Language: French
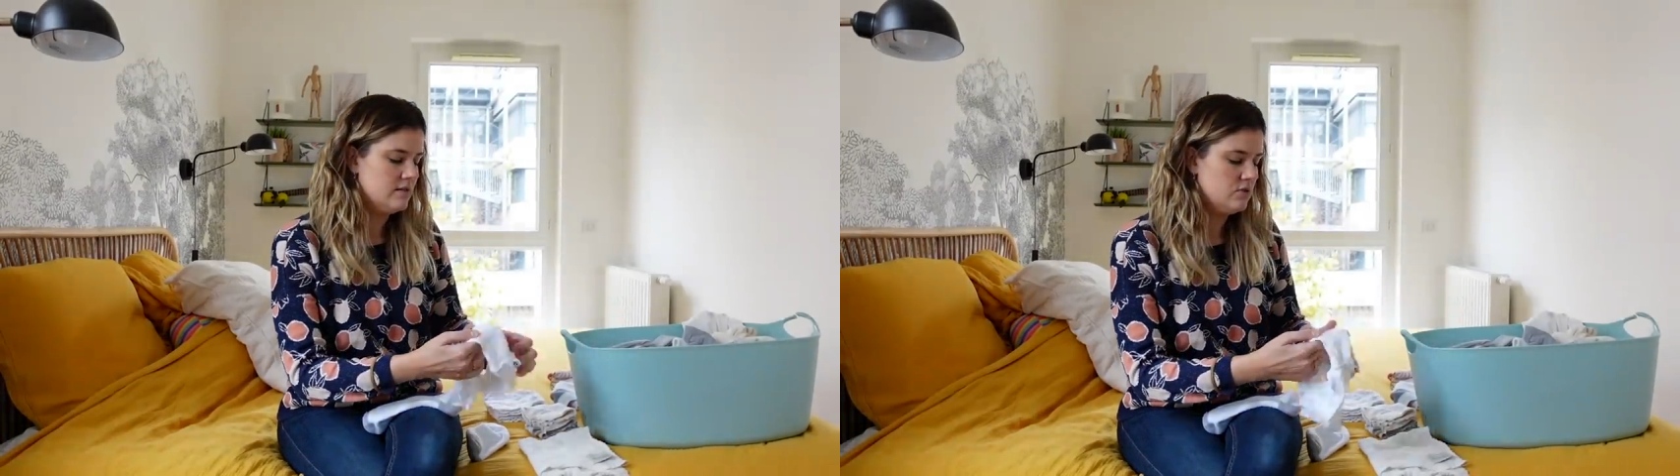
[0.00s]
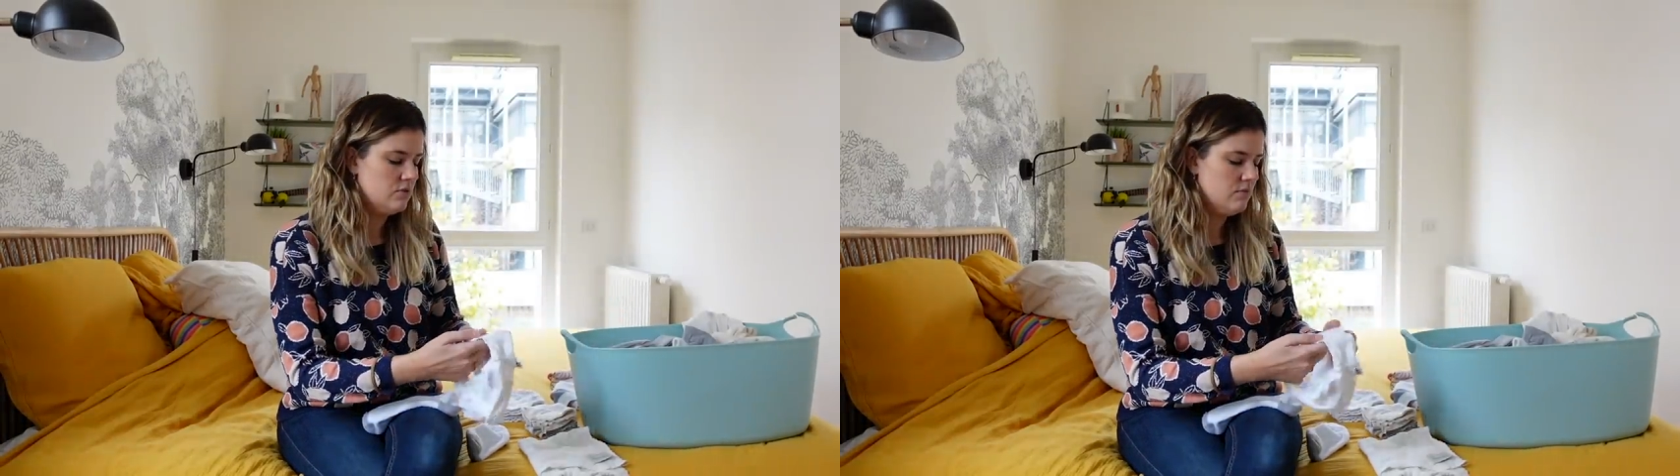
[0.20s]

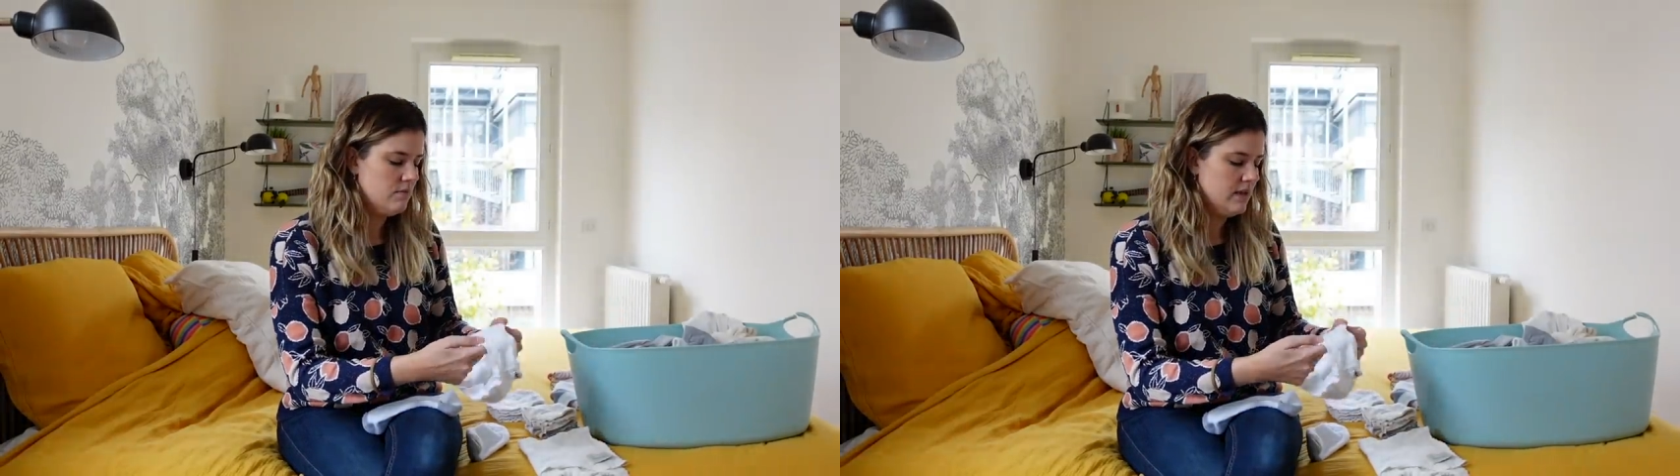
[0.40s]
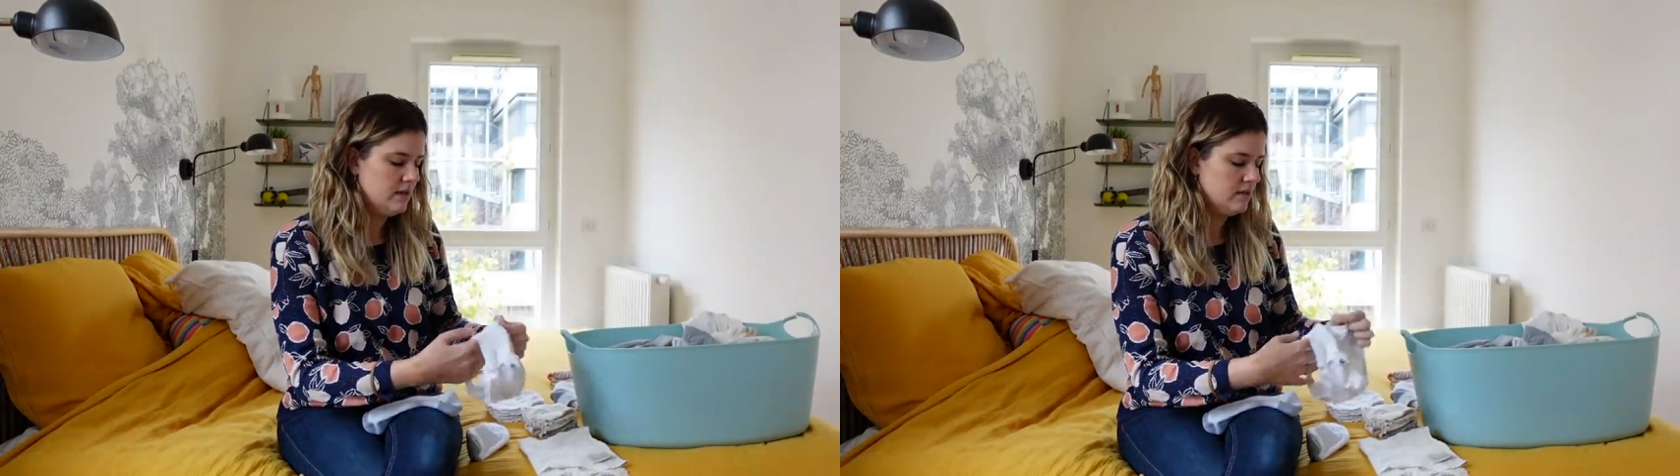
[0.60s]

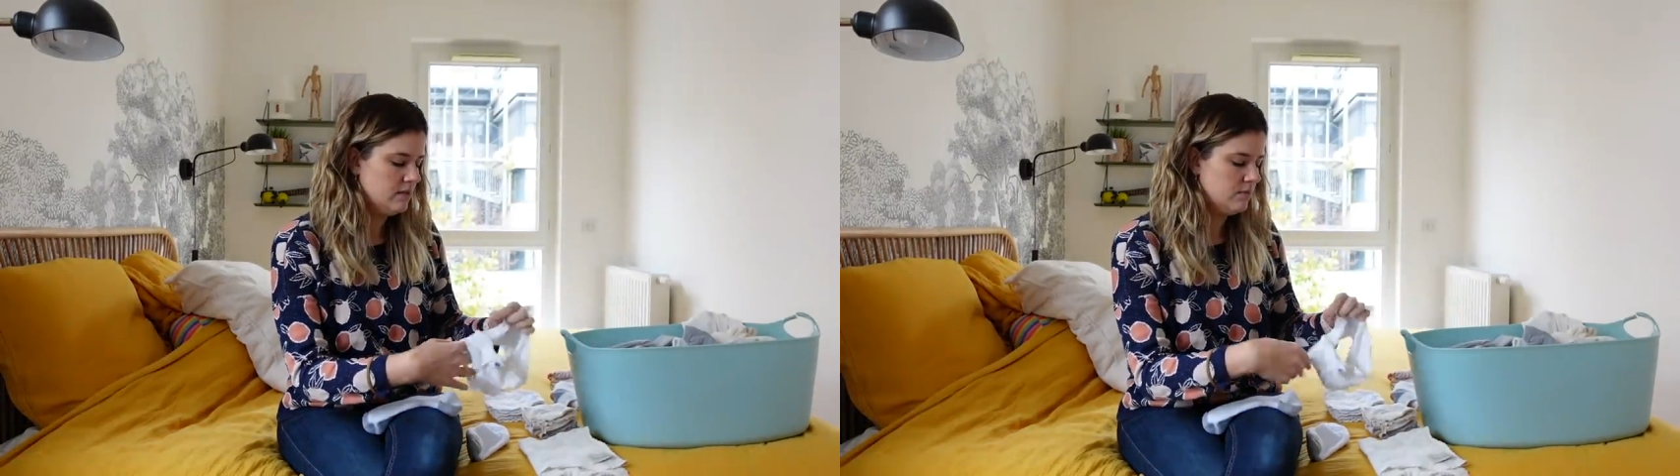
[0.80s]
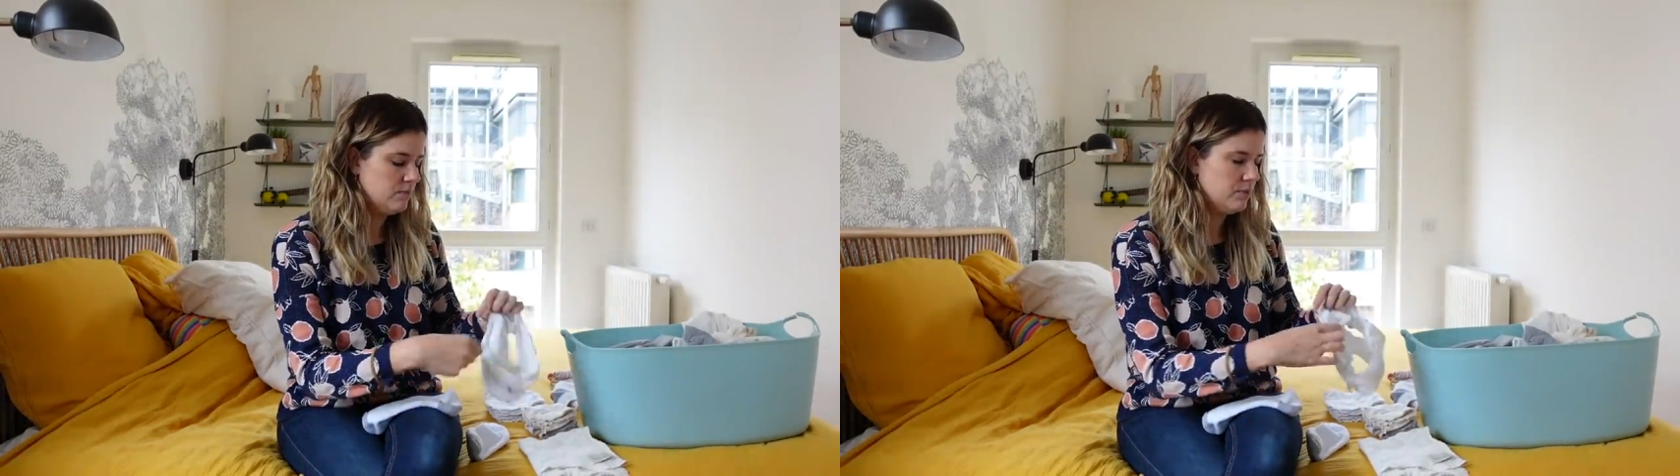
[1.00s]

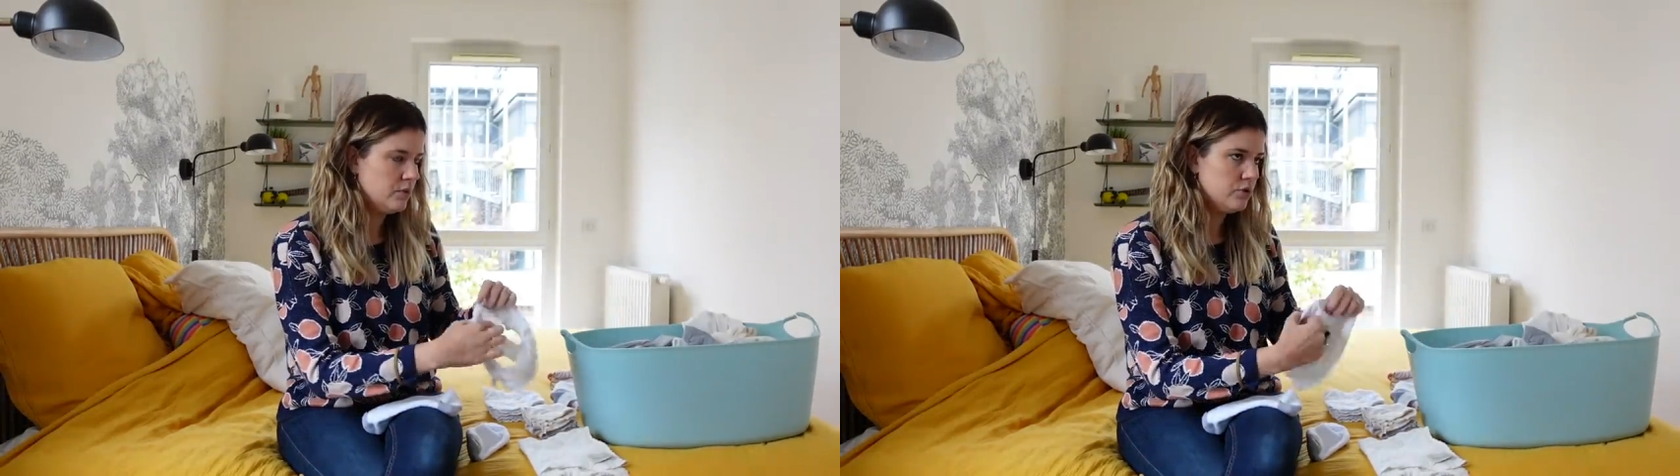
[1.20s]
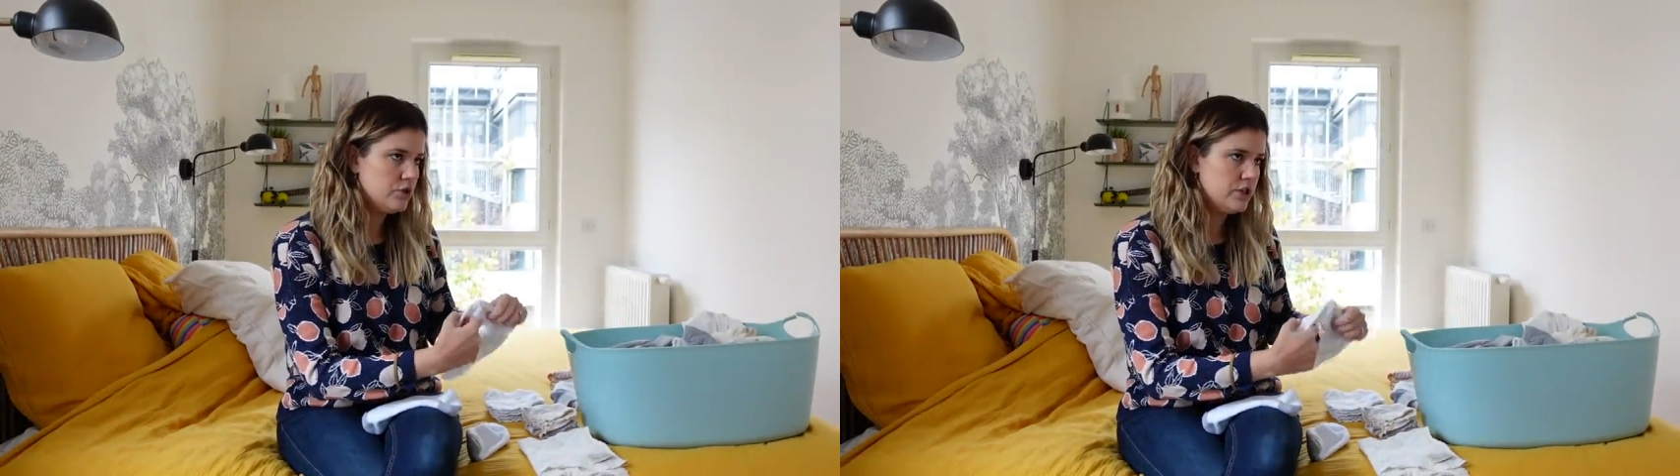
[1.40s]
semaine
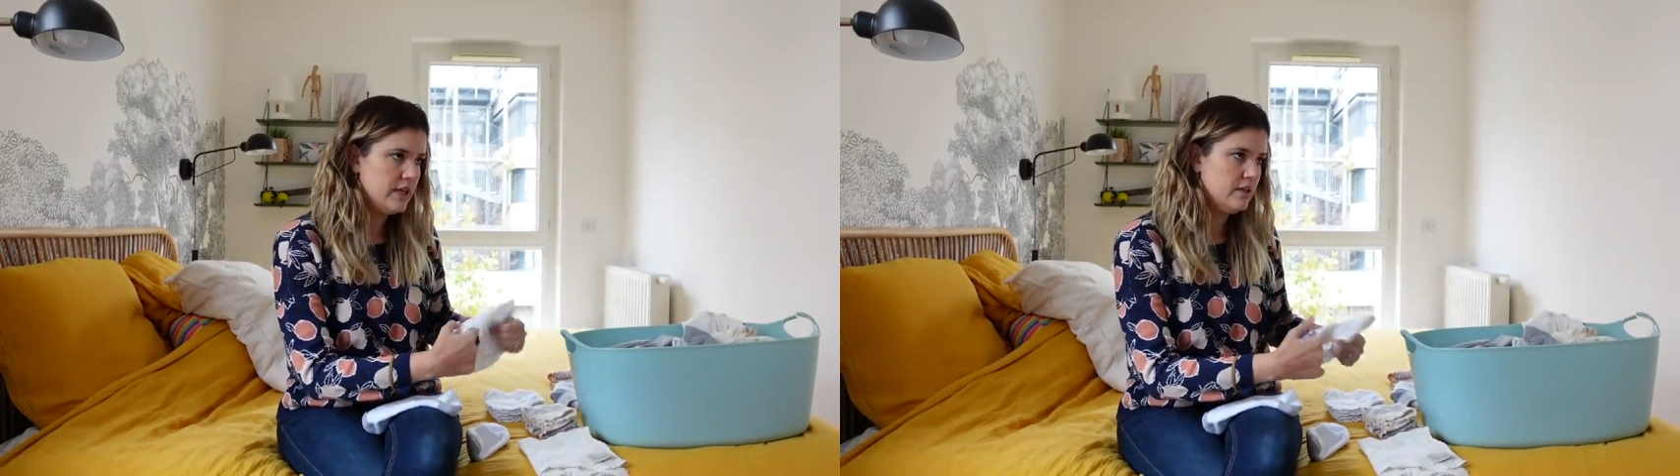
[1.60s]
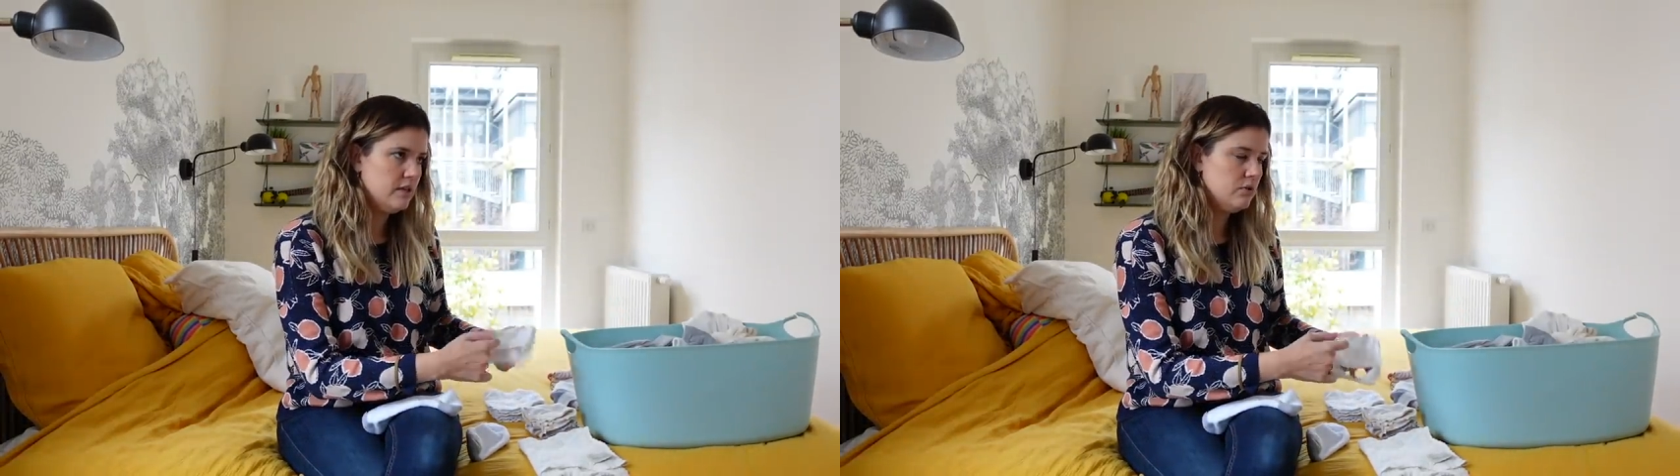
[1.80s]

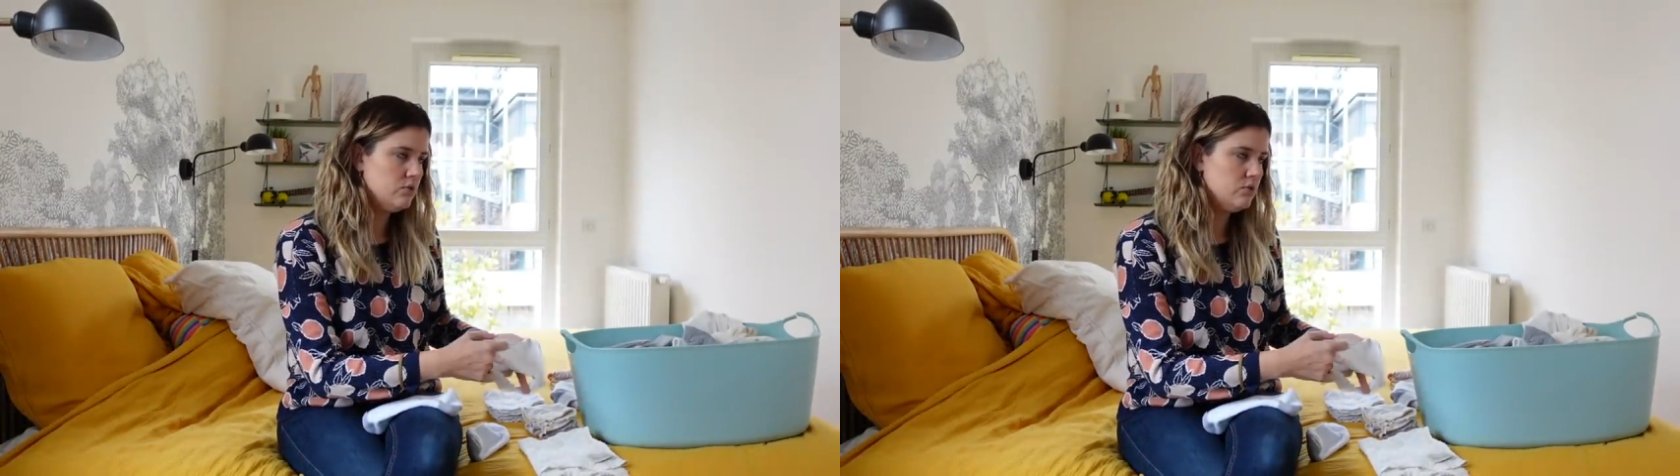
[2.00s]
prochaine,